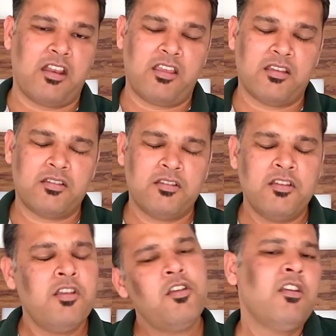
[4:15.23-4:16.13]
के लिए
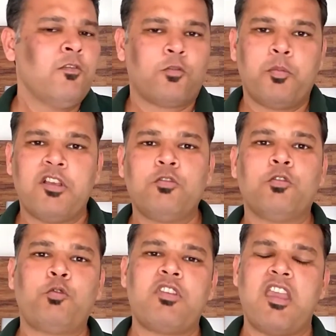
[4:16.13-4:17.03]
तो बस
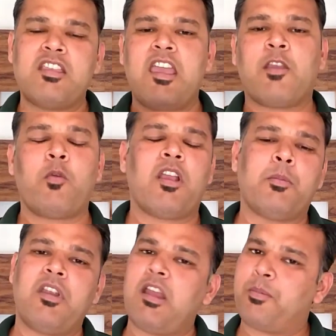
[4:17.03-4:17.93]
दोस्तों यही था एक क्विक
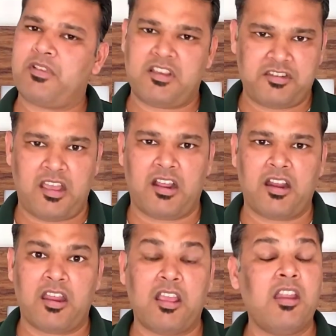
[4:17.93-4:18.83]
अपडेट आपके साथ शेयर
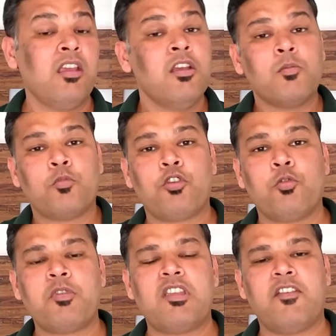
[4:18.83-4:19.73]
करने के लिए मुझे
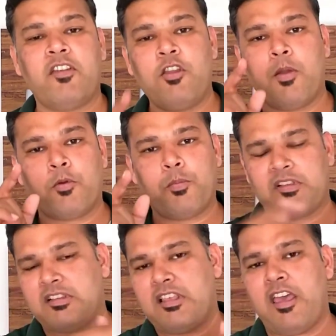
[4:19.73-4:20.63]
उम्मीद है वीडियो आपको
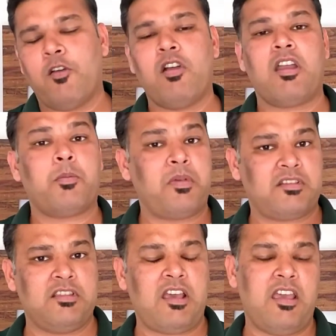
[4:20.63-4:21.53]
पसंद आया होगा अगर
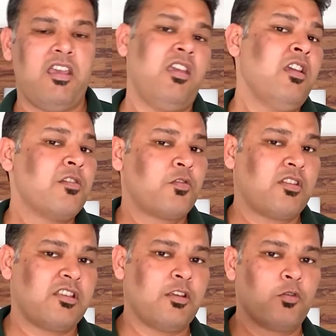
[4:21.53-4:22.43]
पसंद आया है तो
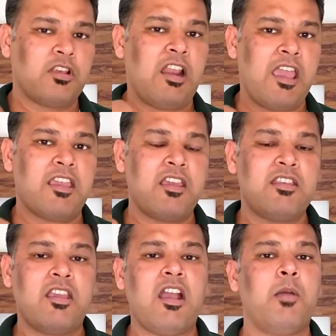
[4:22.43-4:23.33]
इसे जरूर से लाइक
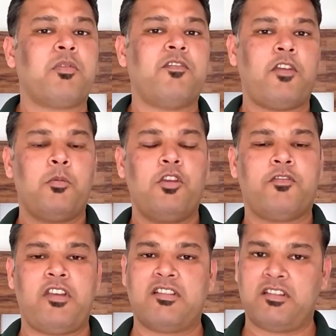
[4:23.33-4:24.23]
कीजिएगा आपकी फैमिली और
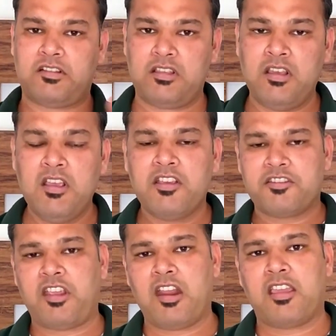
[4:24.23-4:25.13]
फ्रेंड्स के साथ
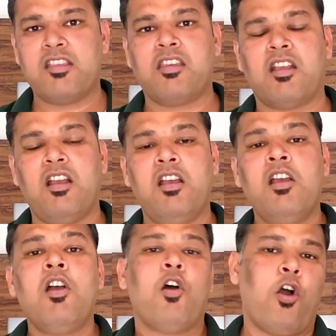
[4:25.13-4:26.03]
शेयर कीजिएगा
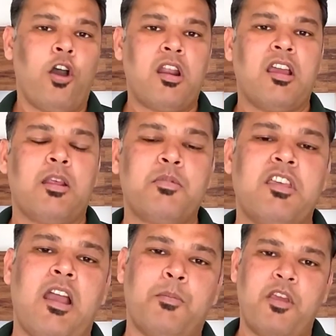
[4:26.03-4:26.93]
और अगर अभी
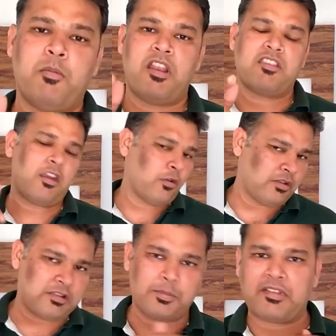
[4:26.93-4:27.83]
तक आपने हमारे चैनल
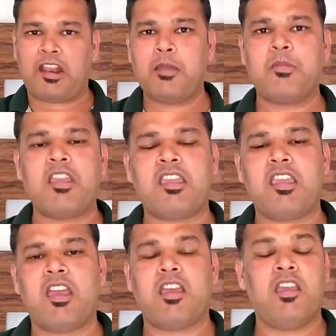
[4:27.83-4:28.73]
को सब्सक्राइब नहीं
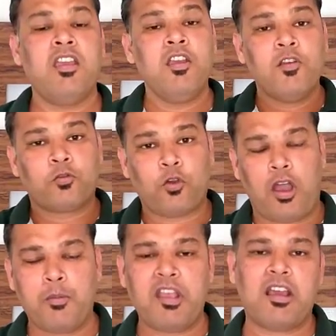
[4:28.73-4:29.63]
किया है तो
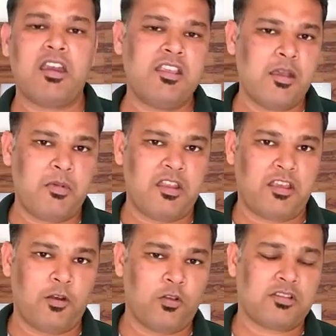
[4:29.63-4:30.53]
अभी कर लीजिए हमारे
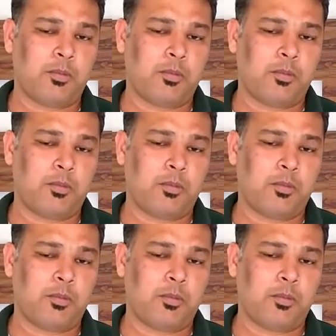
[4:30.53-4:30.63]
चैनल को